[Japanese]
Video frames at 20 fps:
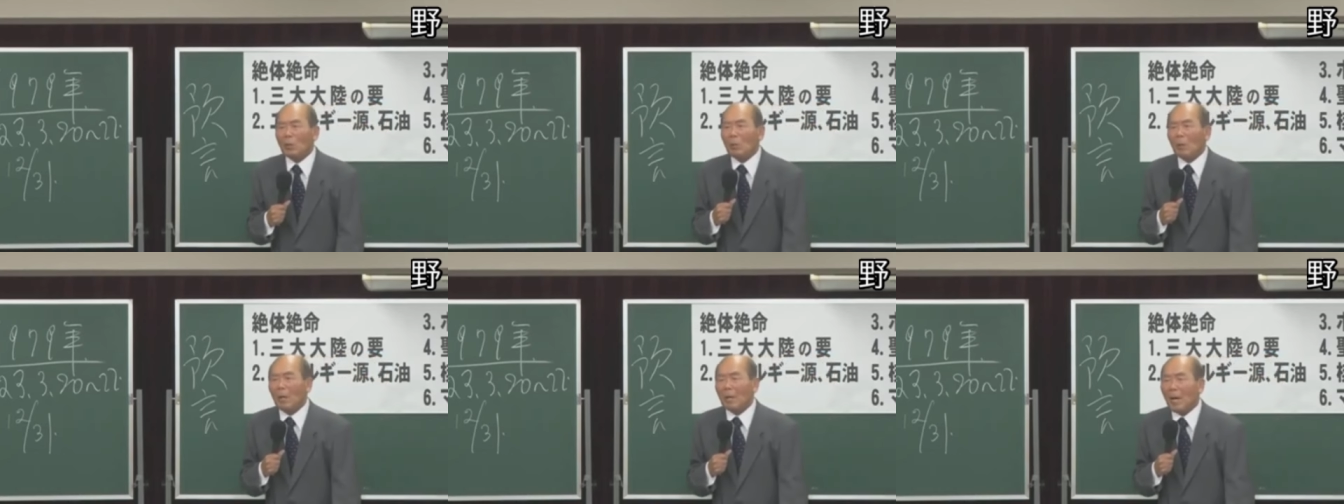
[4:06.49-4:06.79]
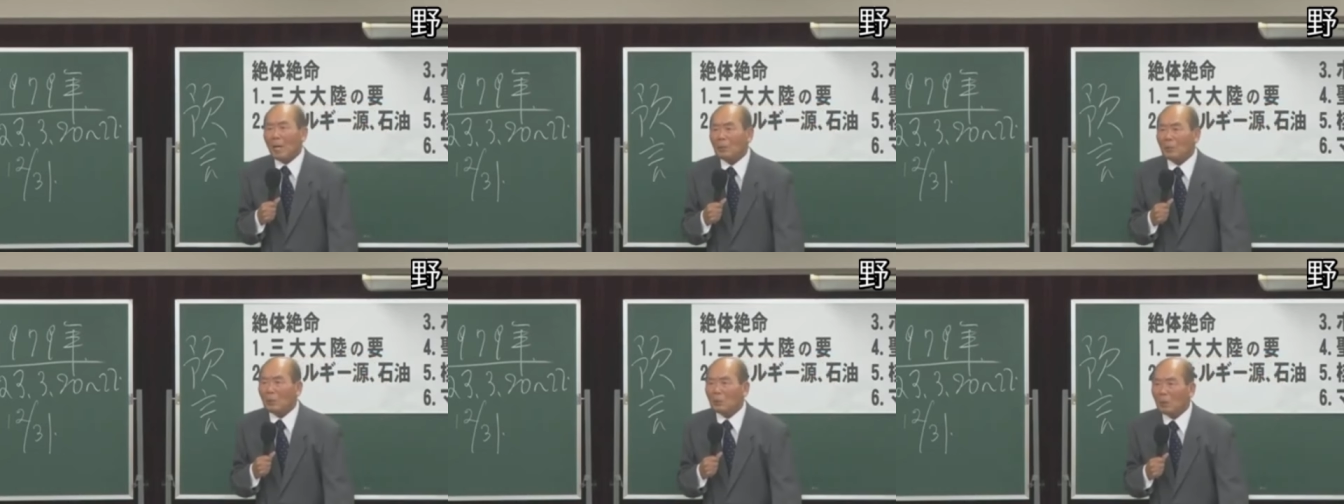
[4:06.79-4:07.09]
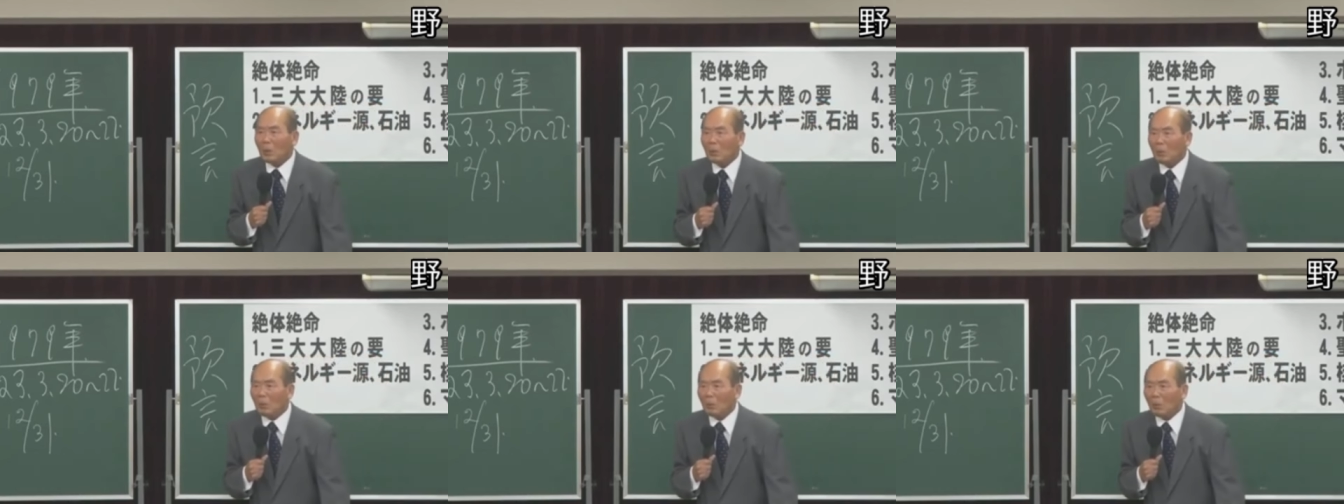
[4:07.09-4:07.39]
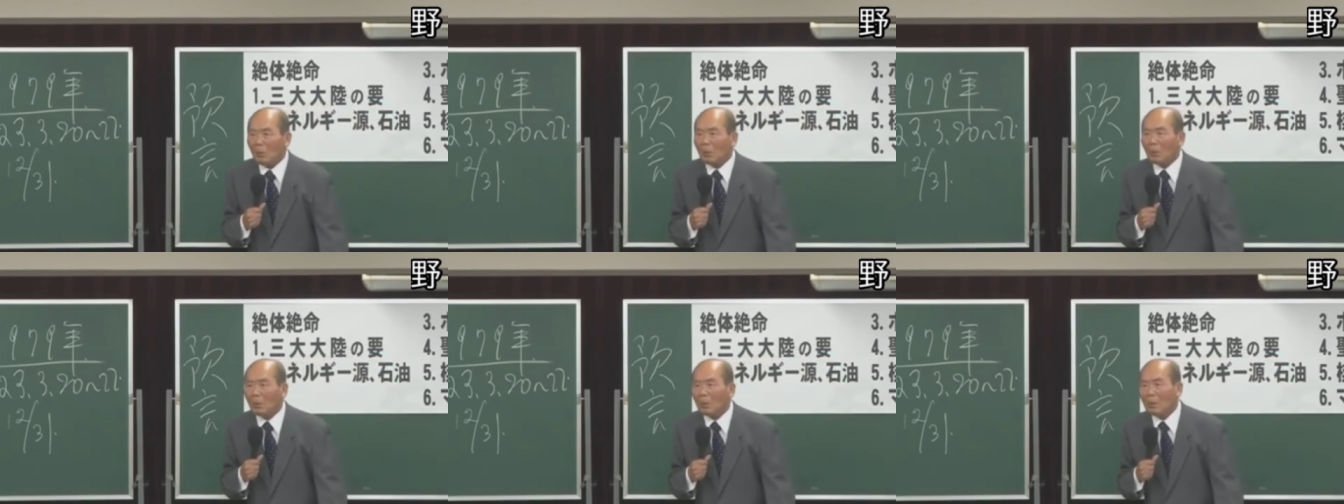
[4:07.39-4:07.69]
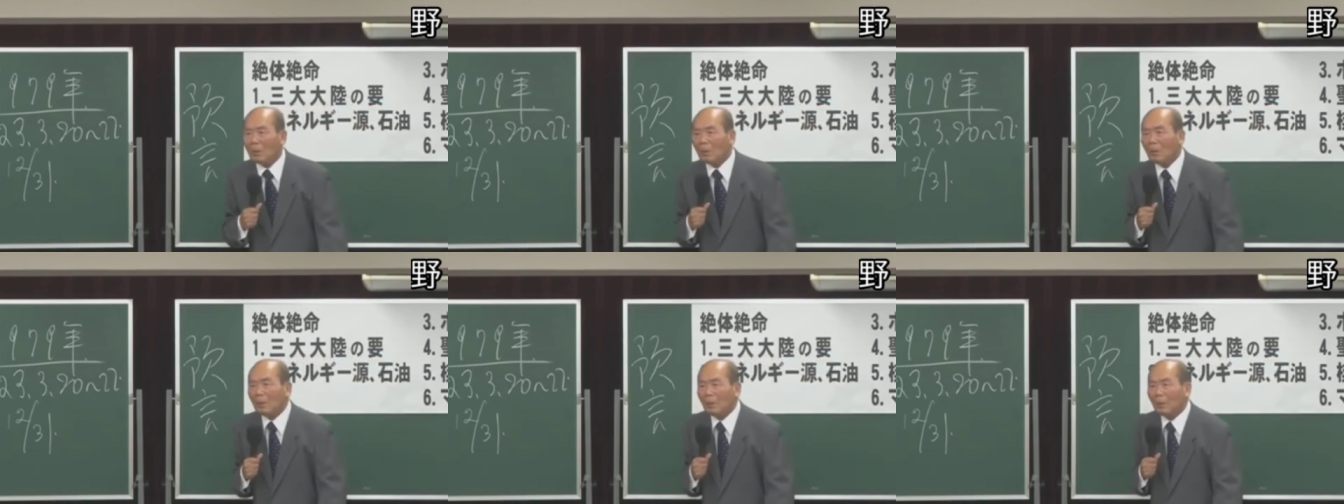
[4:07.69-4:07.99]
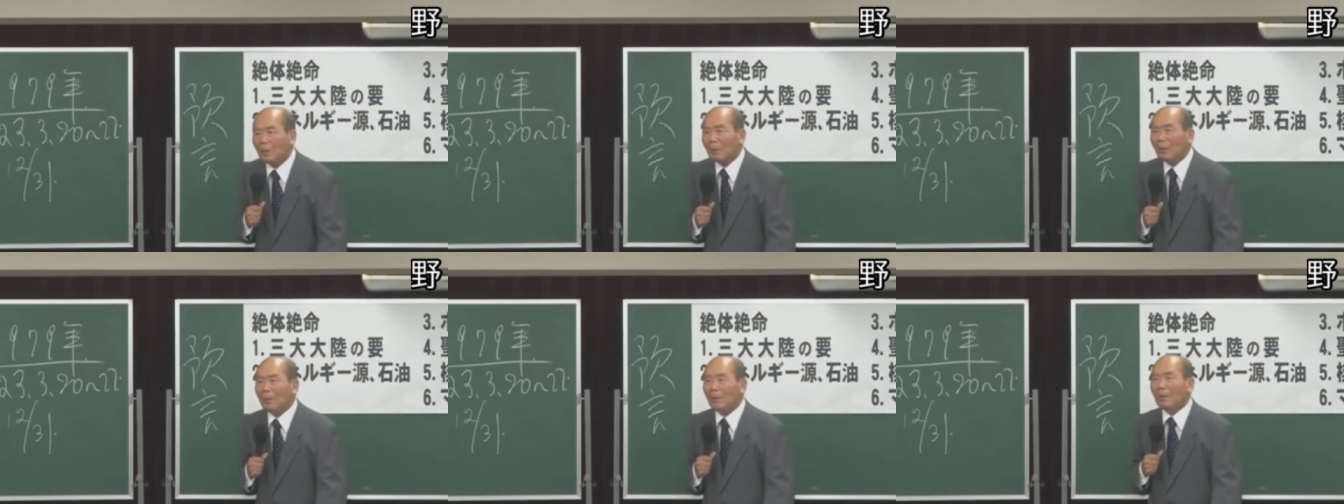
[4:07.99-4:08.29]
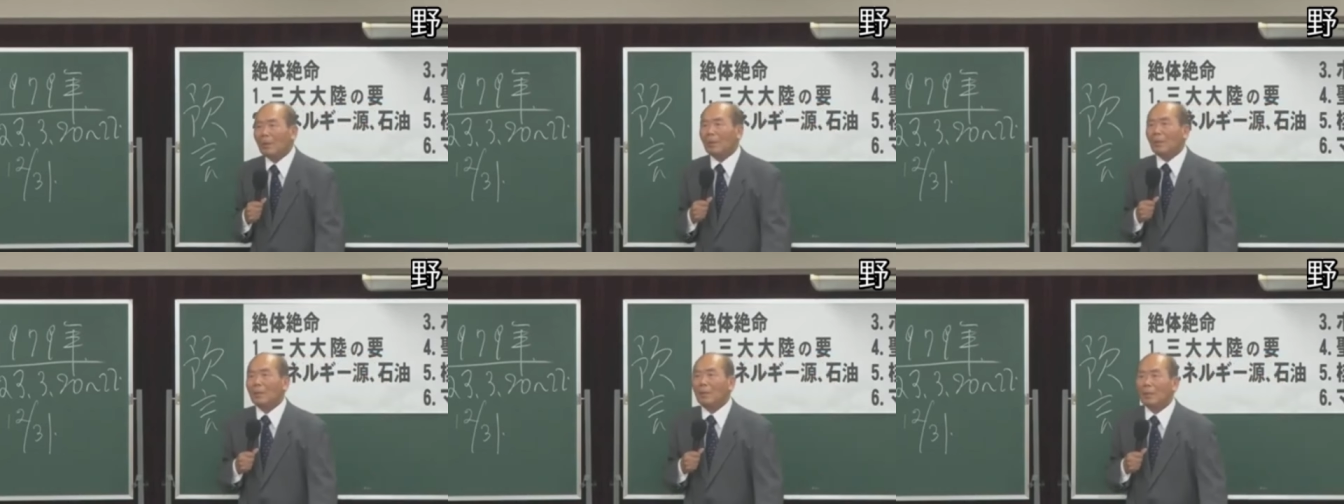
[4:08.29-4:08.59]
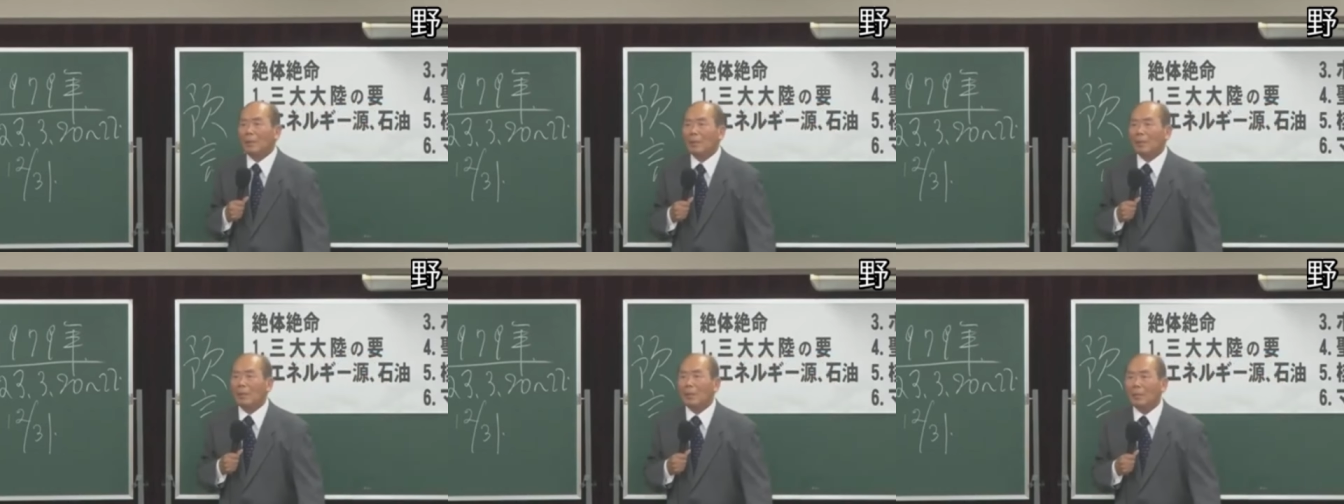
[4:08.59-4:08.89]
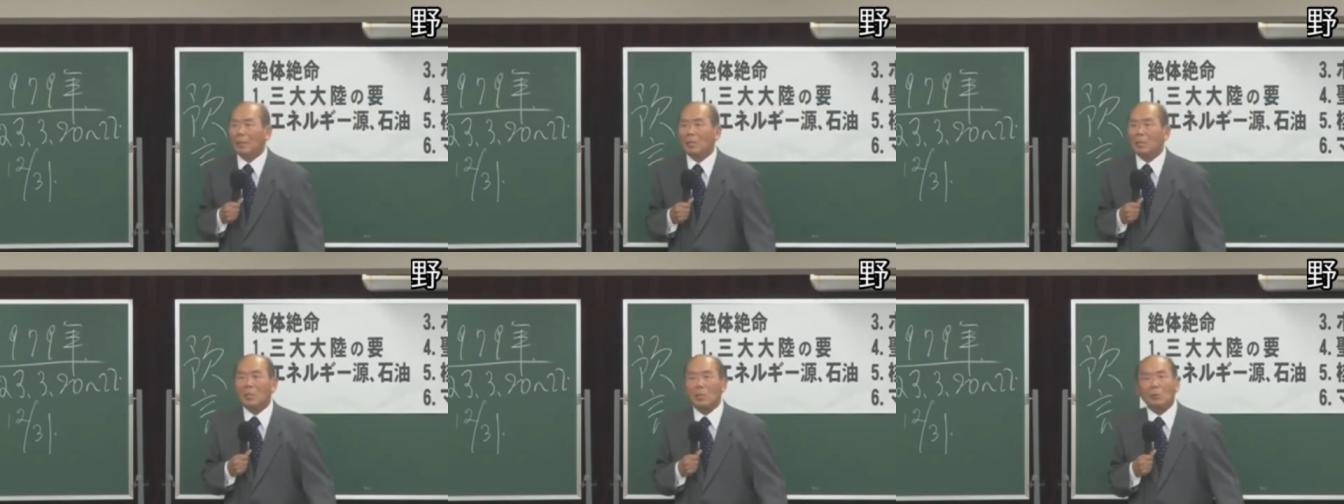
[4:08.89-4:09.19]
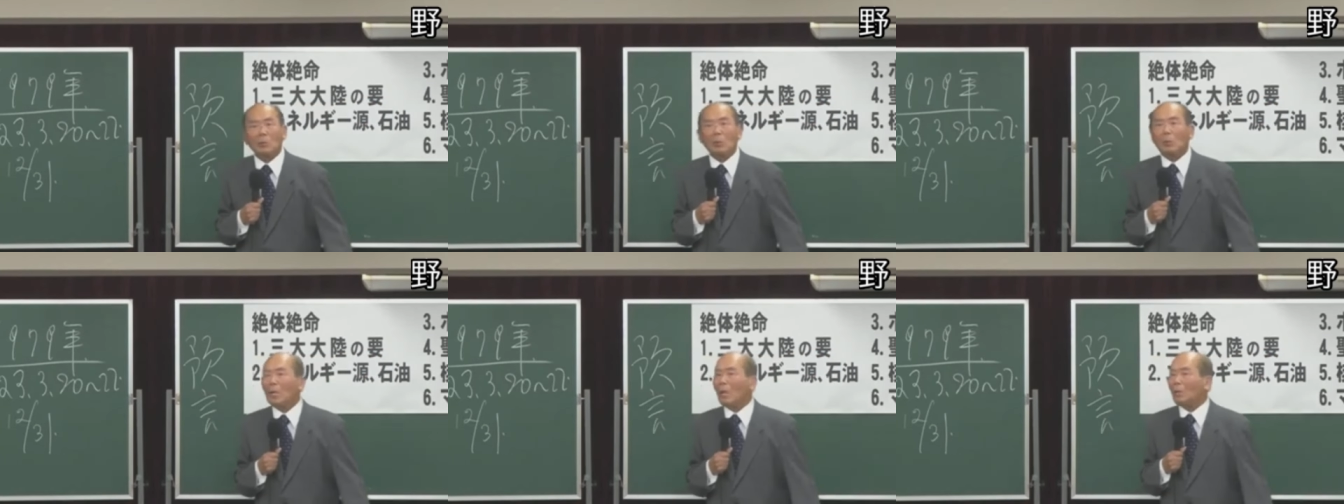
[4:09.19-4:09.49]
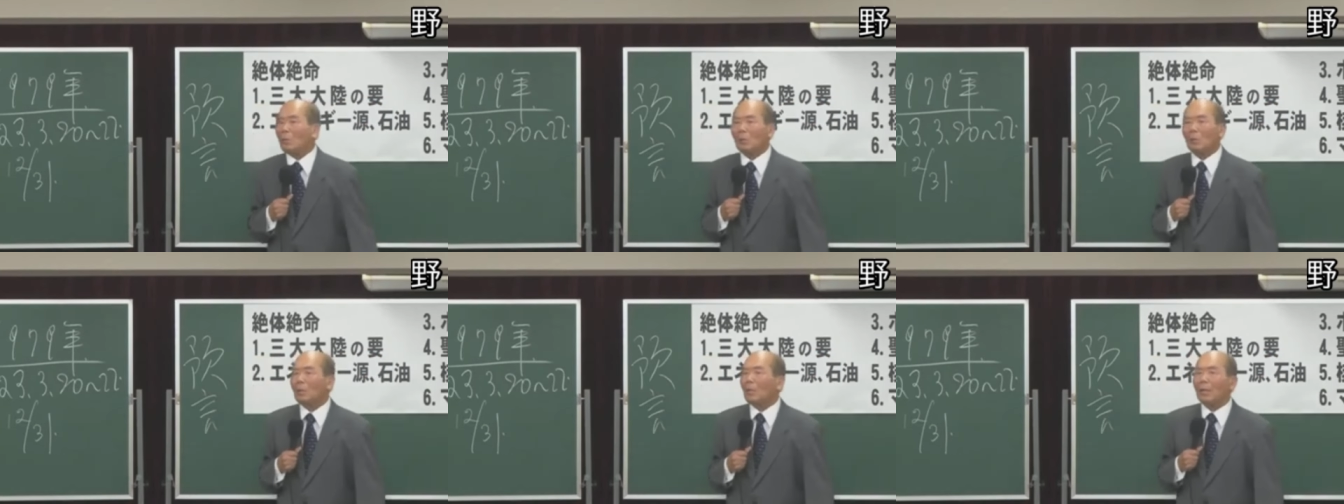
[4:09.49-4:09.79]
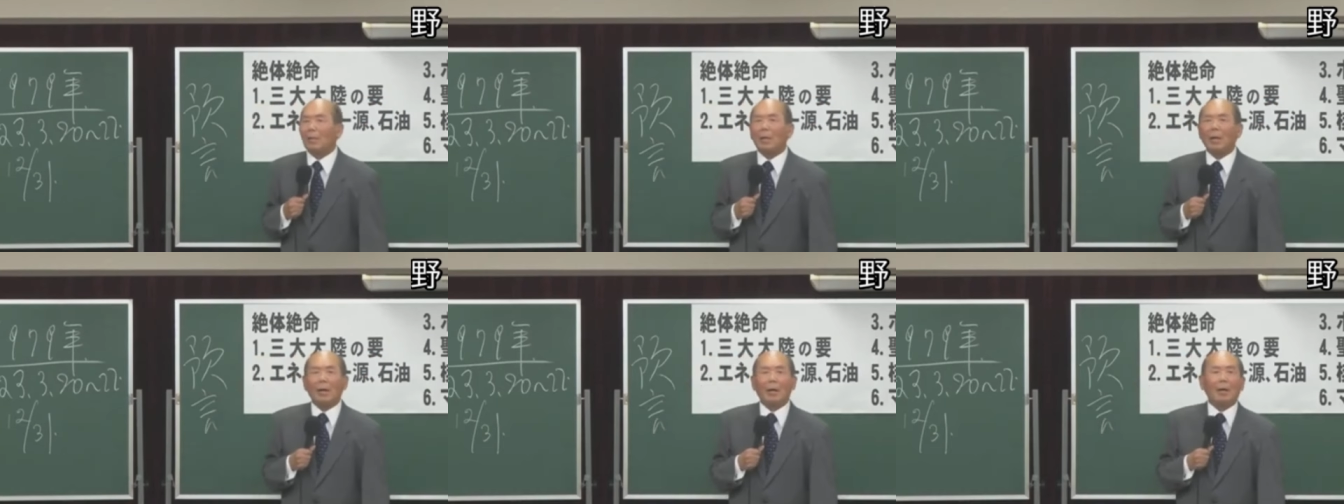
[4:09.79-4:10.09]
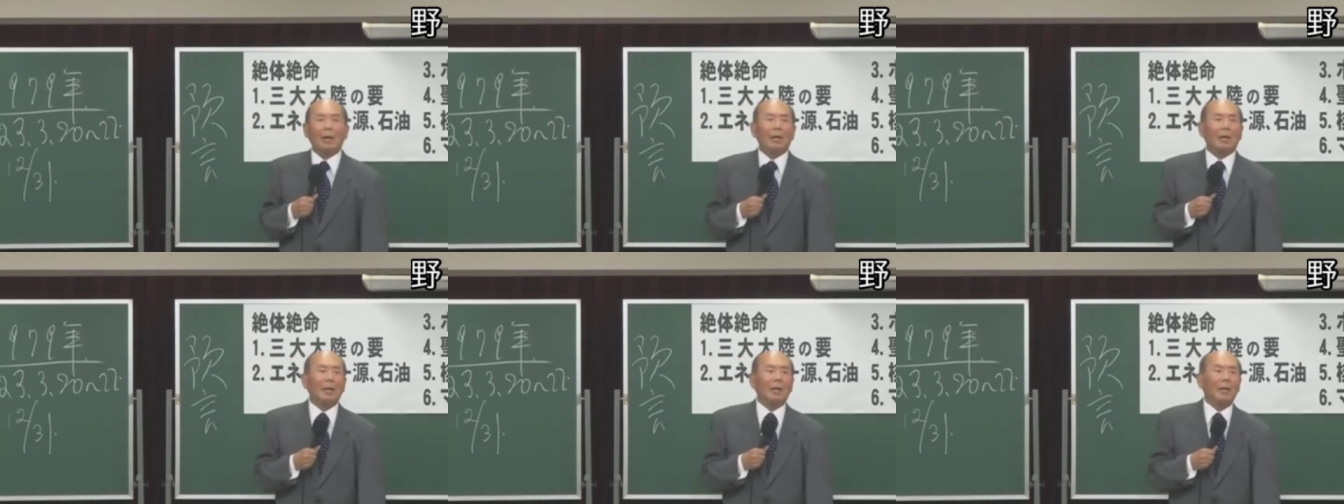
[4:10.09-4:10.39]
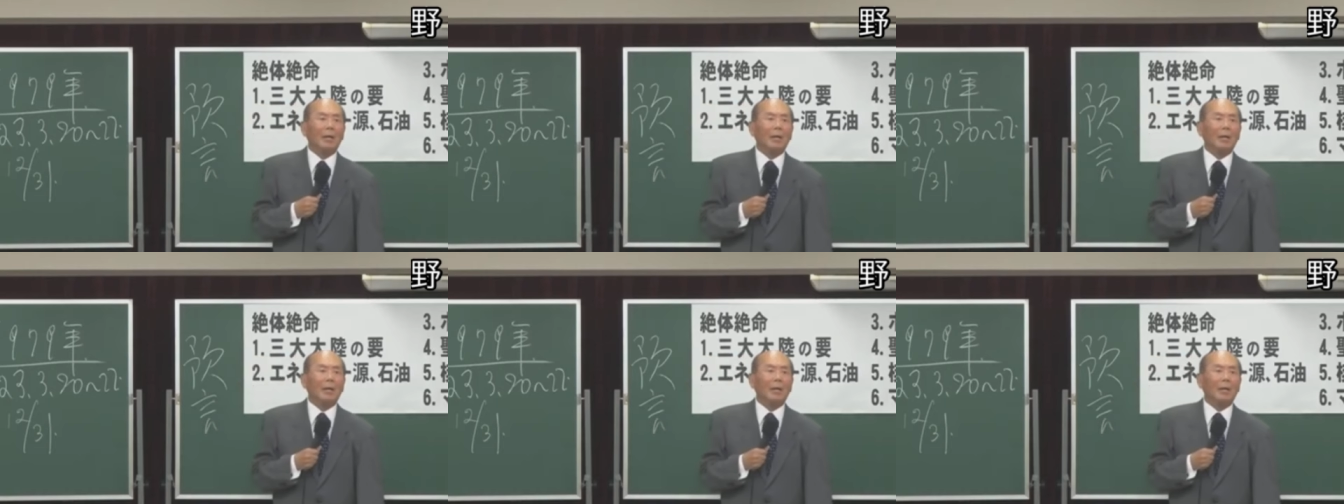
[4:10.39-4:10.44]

理は何してんの岸田総理何もできない